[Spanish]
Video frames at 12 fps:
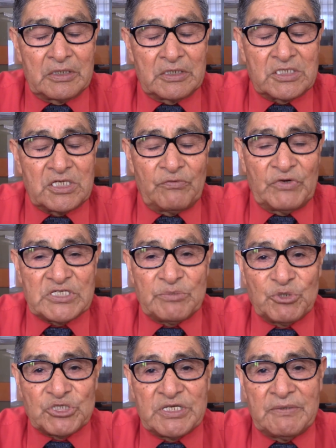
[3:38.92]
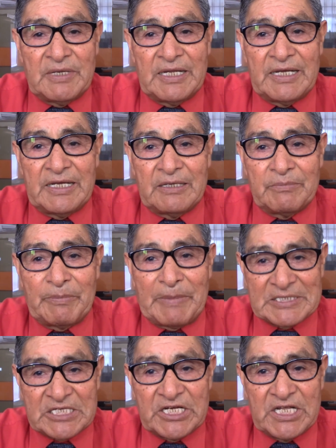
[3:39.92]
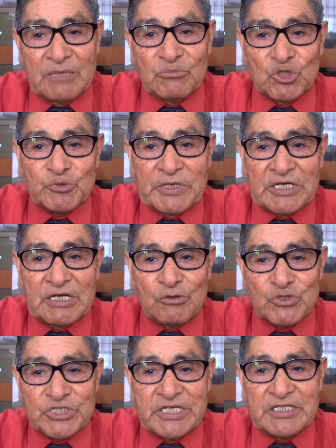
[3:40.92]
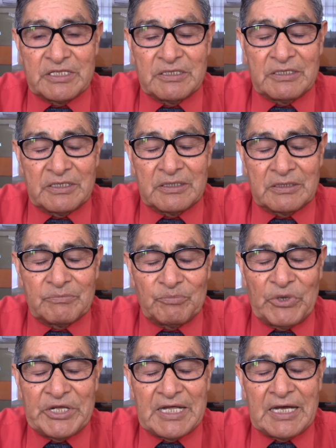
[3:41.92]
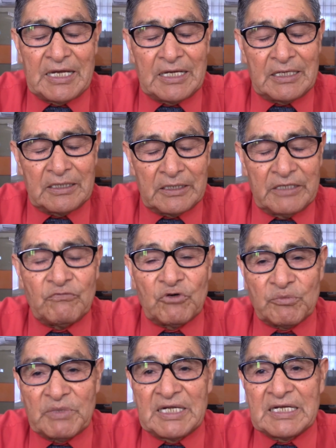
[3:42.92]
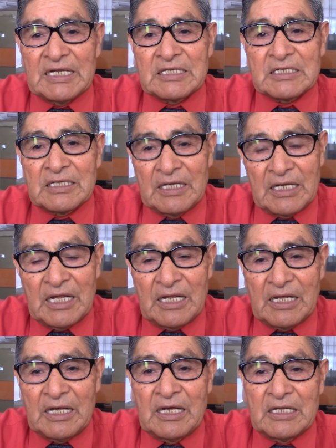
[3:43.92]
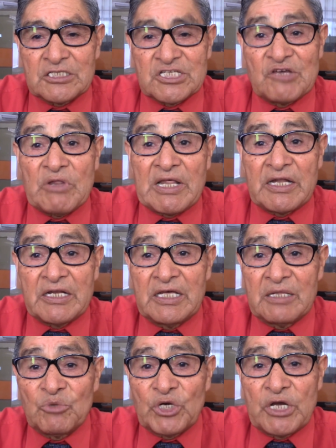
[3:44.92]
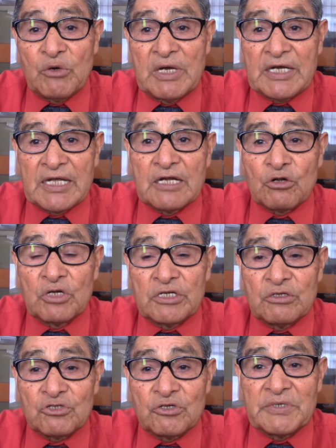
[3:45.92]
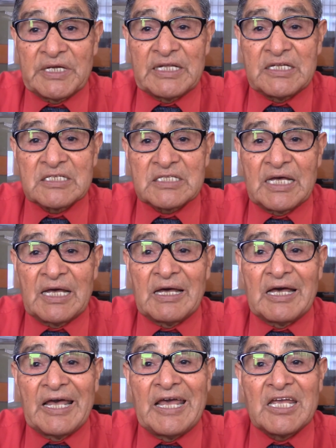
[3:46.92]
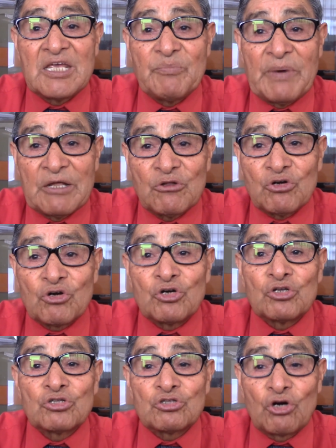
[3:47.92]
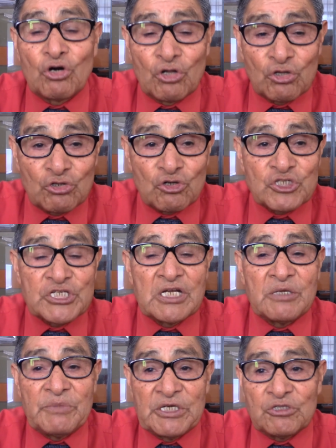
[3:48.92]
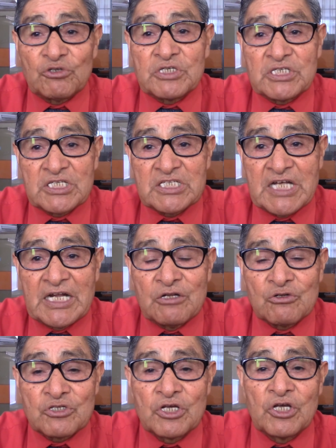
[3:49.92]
si fuese posible, pasaríamos para que usted eh, pueda informar a, la ciudadanía de Moquegua que el Colegio Robert está equipado con todos los elementos necesarios.